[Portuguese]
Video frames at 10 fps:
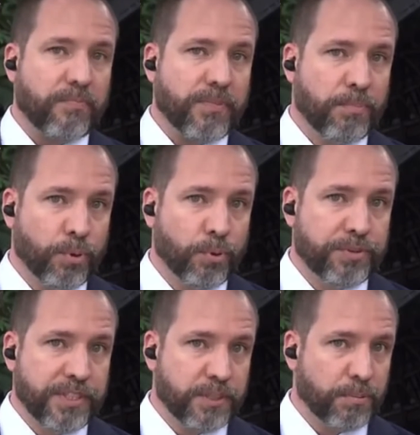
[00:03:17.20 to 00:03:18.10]

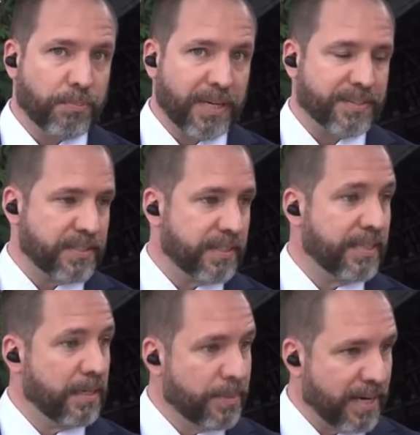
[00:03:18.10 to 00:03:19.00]
prontíssimo para ser
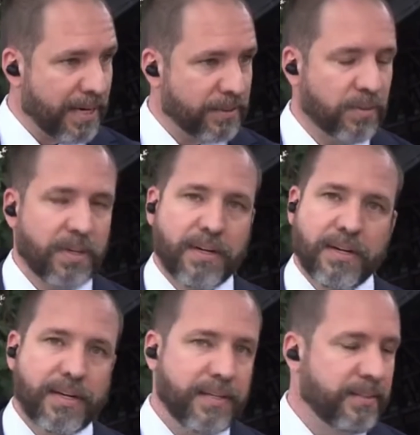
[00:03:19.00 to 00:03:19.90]
deliberado,
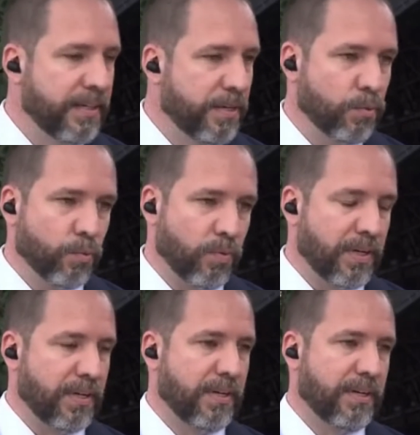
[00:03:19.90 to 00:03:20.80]
e nenhuma
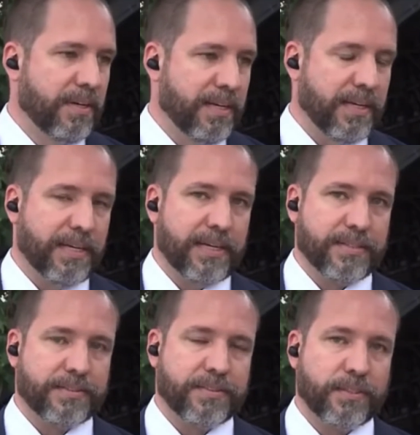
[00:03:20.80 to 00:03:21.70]
é,
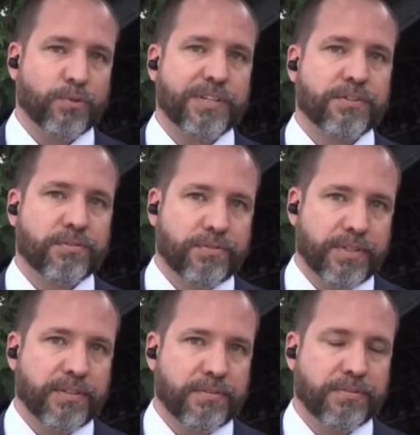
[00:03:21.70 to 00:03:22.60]
situação
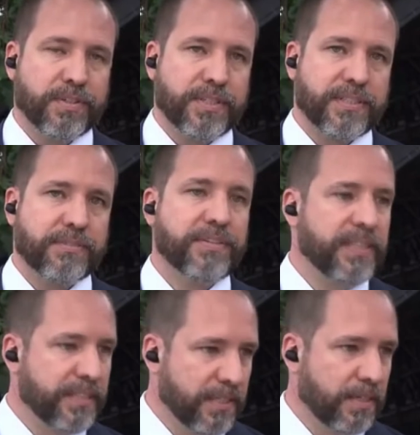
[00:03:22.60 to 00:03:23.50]
foi, foi
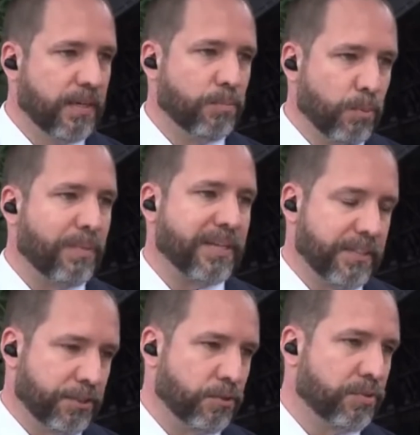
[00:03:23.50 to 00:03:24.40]
definida por parte da
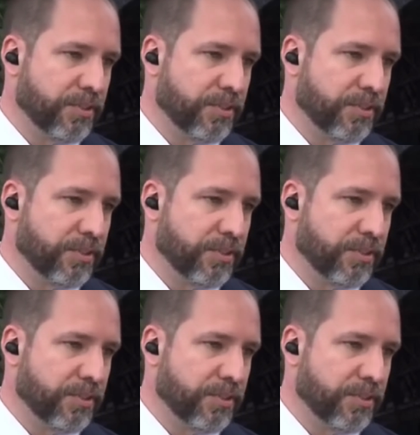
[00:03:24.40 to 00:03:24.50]
instituição.